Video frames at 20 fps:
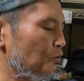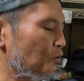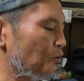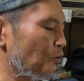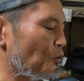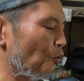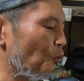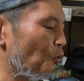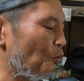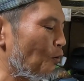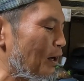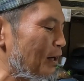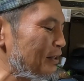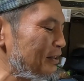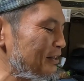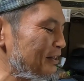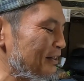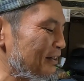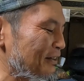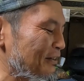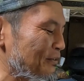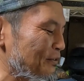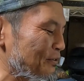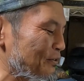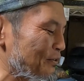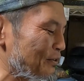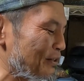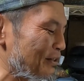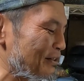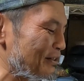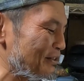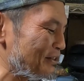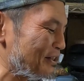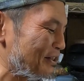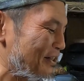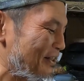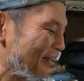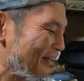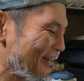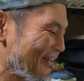怖いんやけど、その
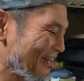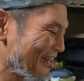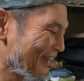話。